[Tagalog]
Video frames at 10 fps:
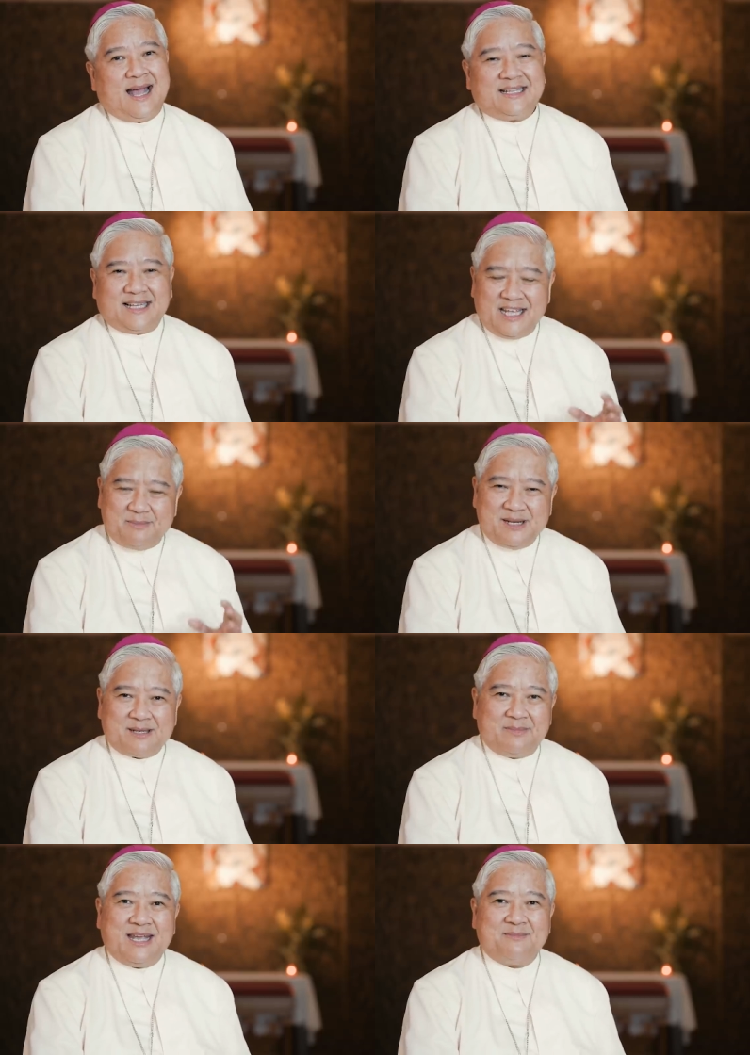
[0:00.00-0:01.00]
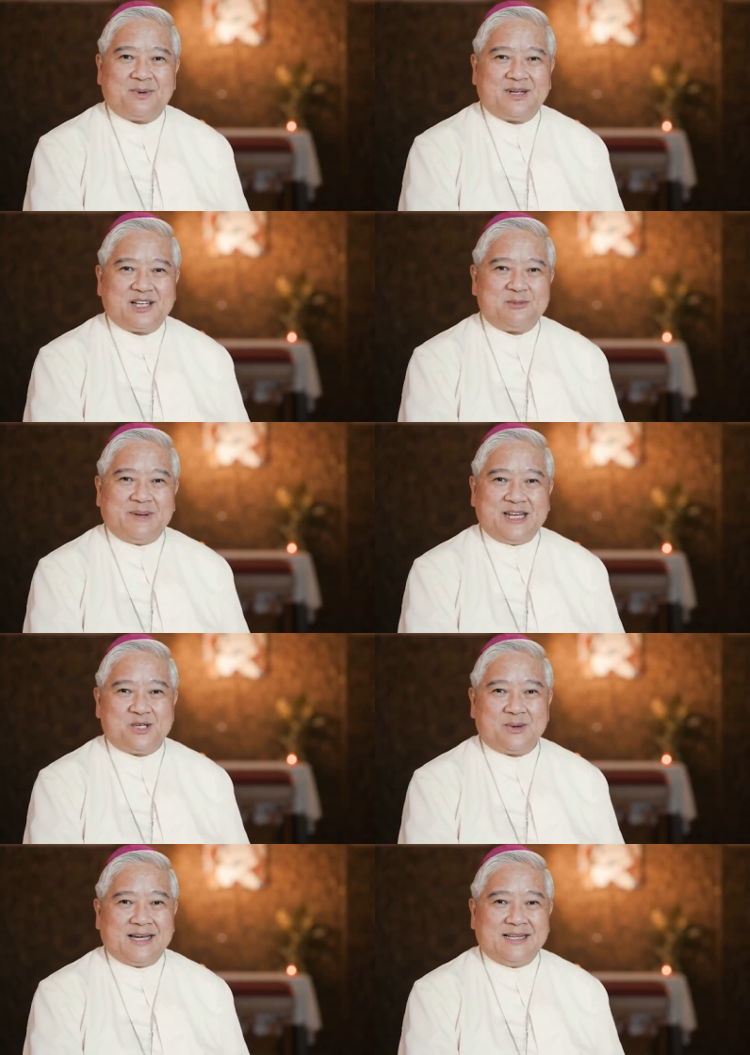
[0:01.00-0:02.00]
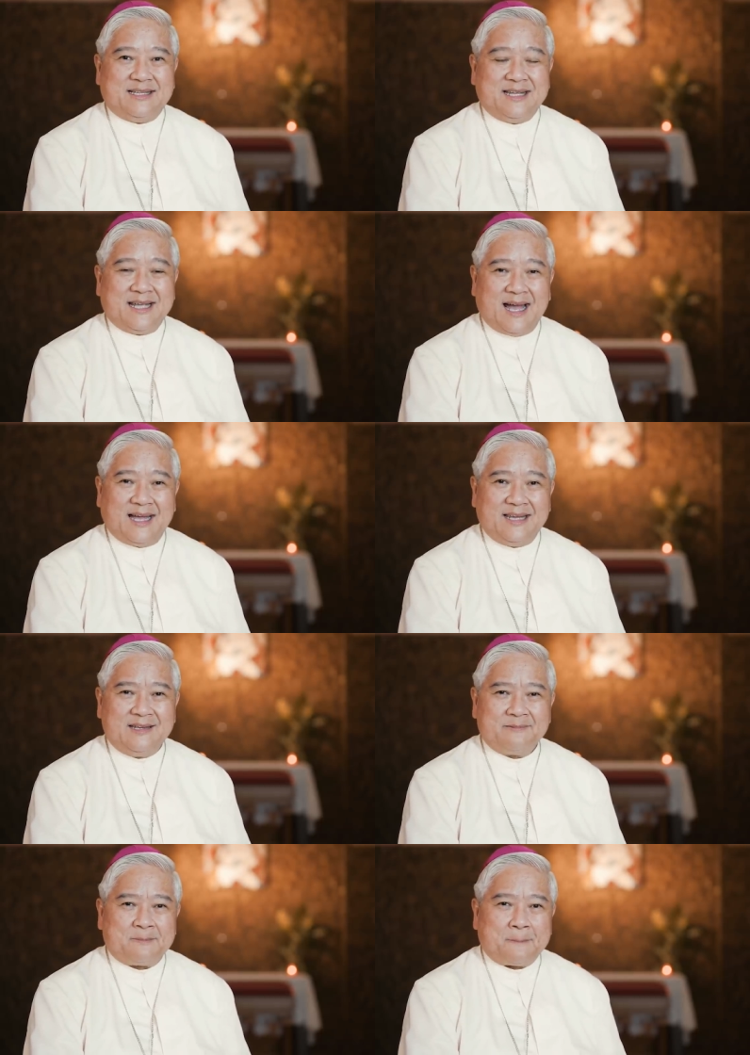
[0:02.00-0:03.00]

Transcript: At ang ibig sabihin po ng spirituality ay